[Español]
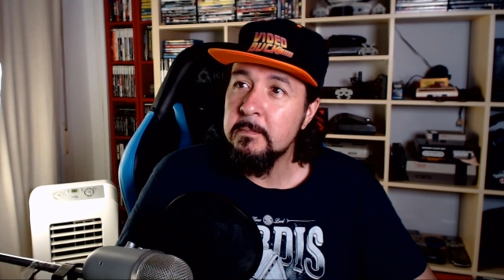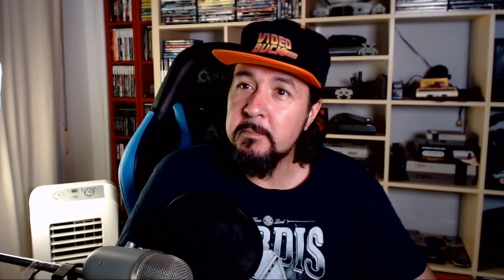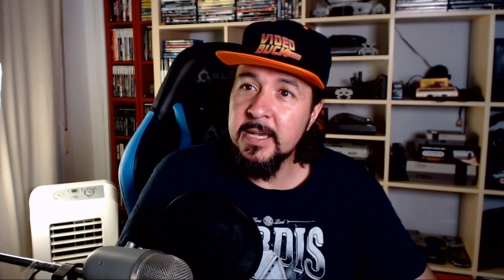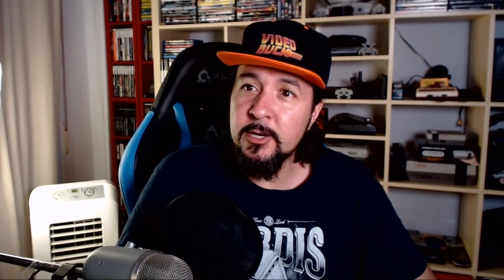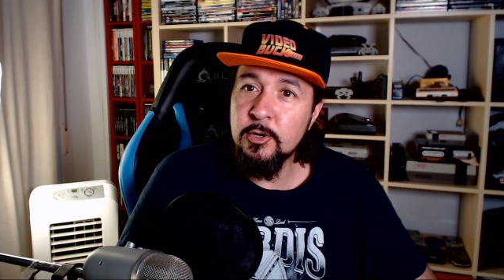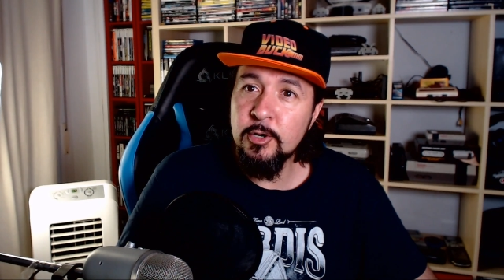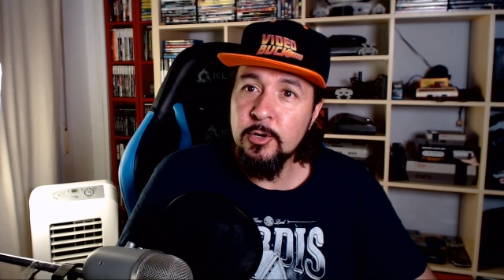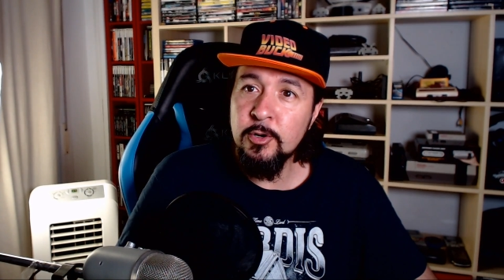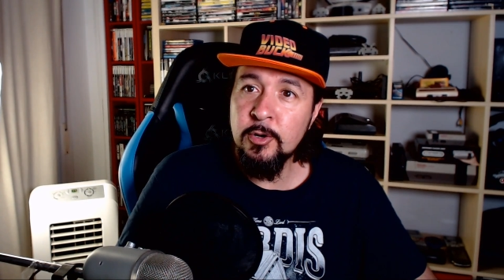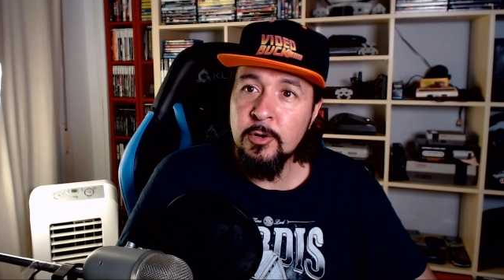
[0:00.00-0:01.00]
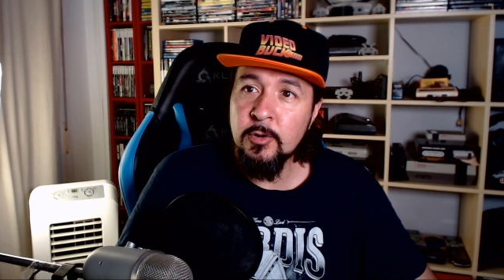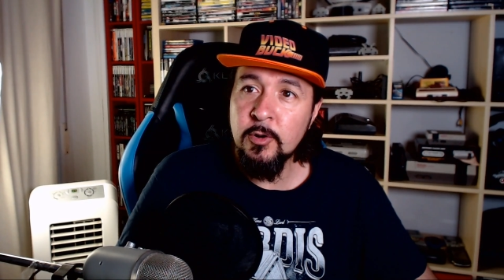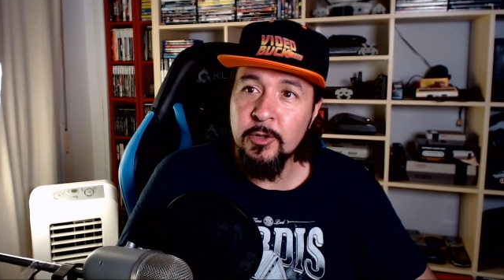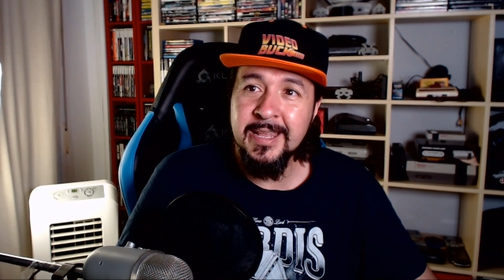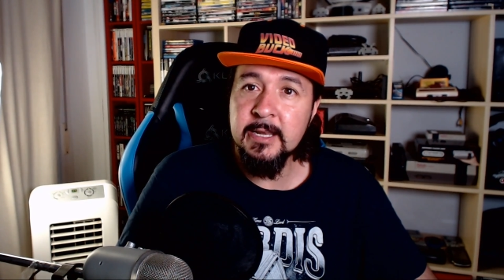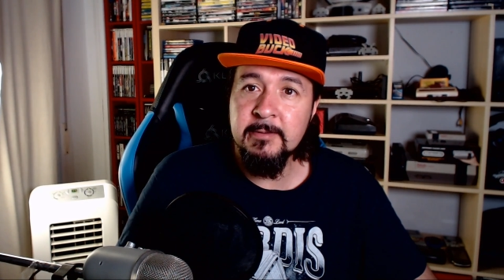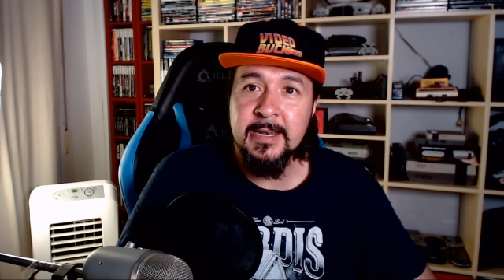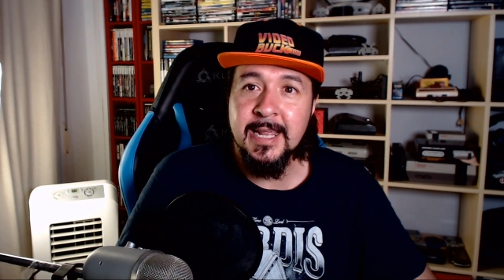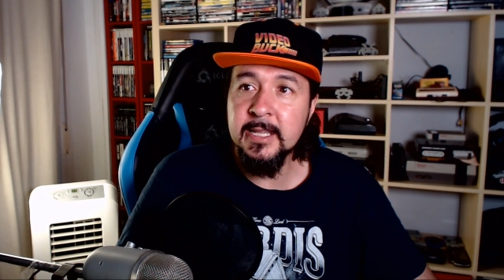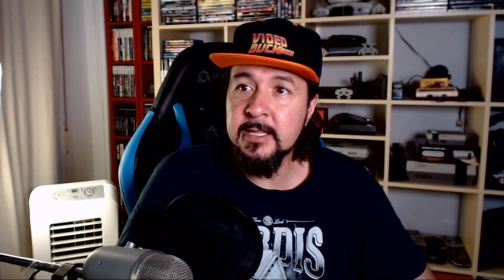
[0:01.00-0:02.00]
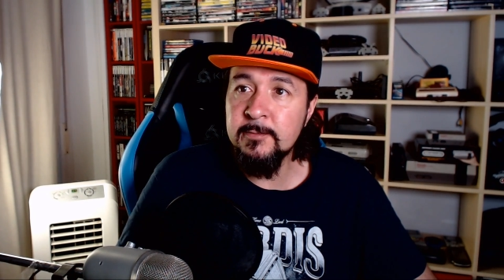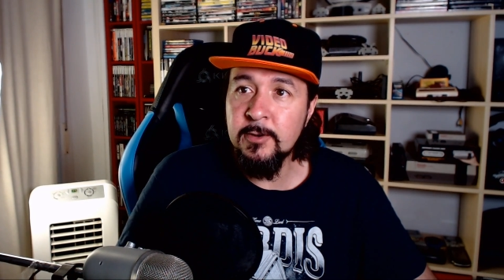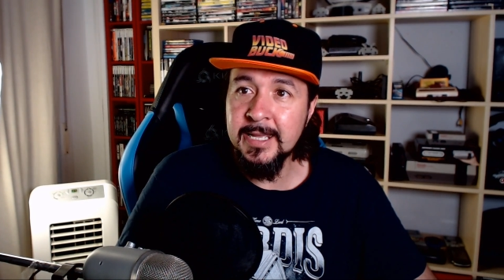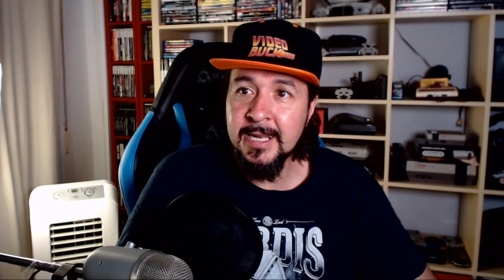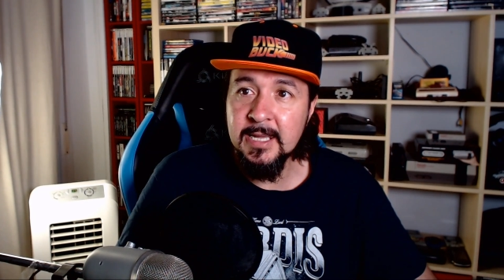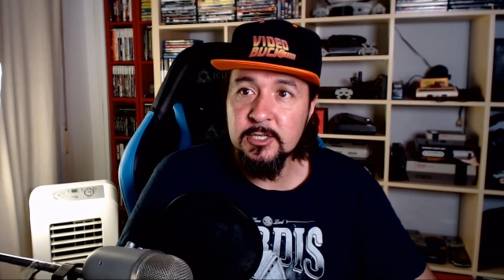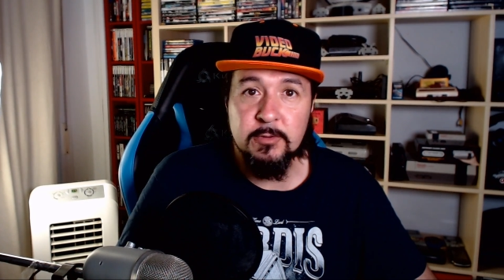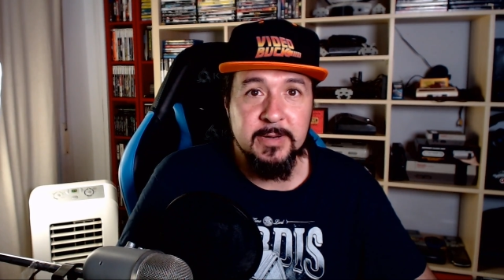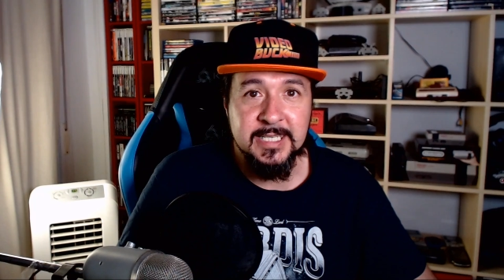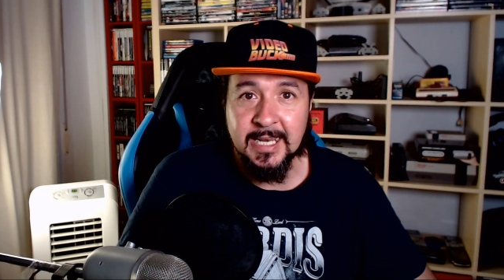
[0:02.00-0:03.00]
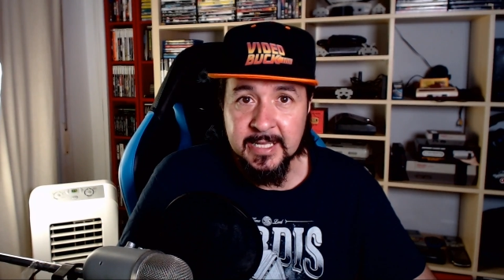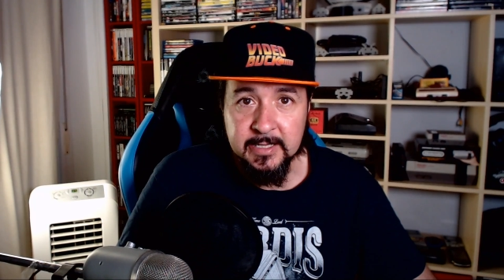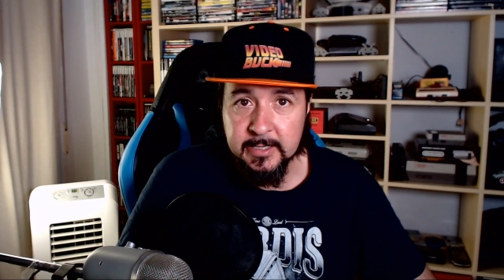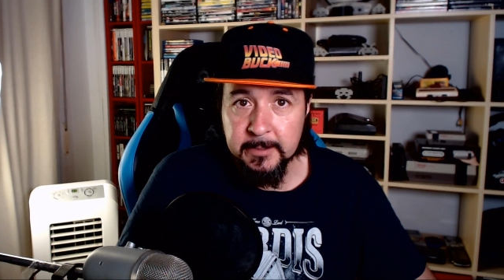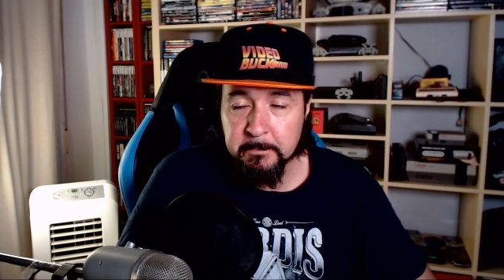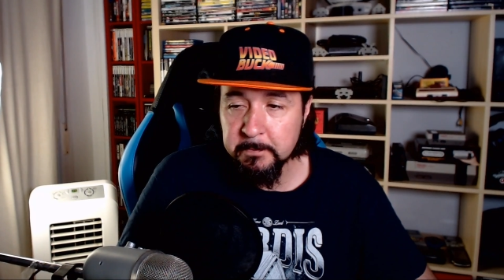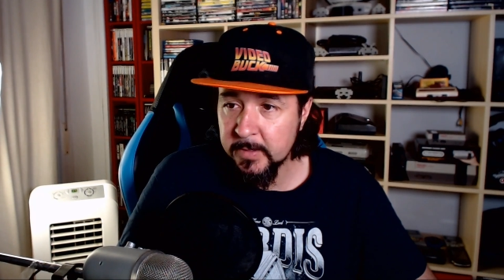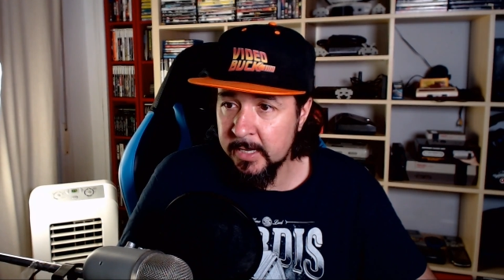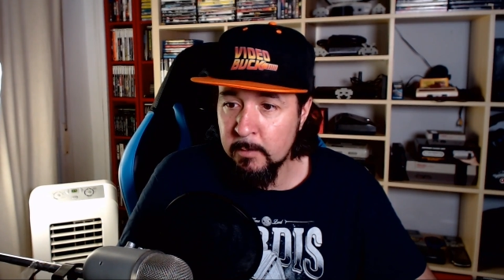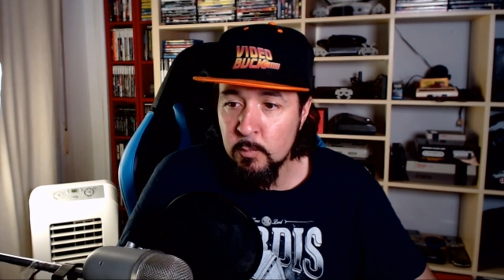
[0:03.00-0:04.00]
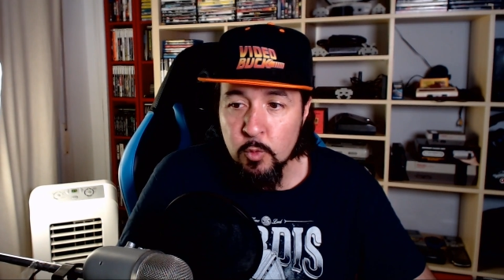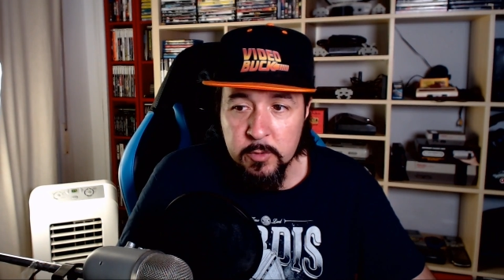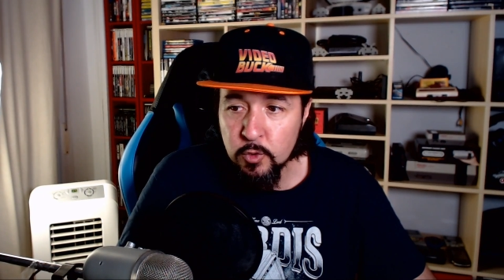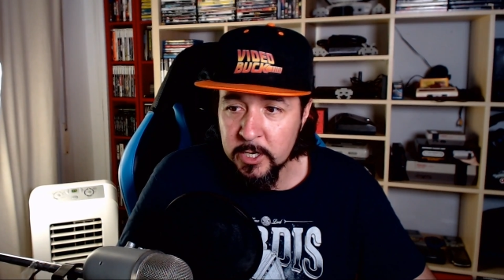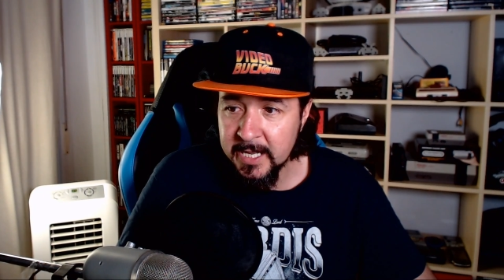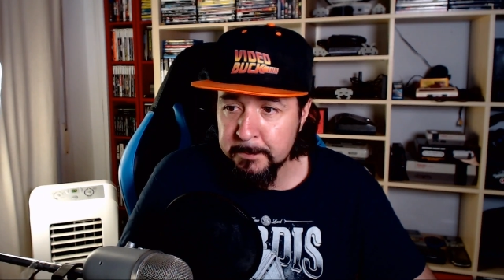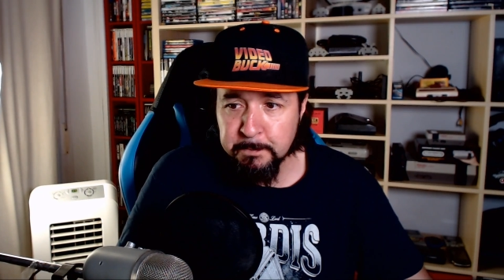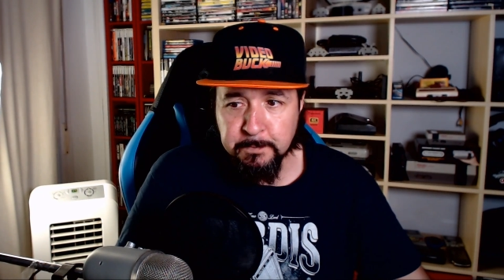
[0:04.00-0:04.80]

pero joder, a nivel narrativo era sobresaliente, era muy buena.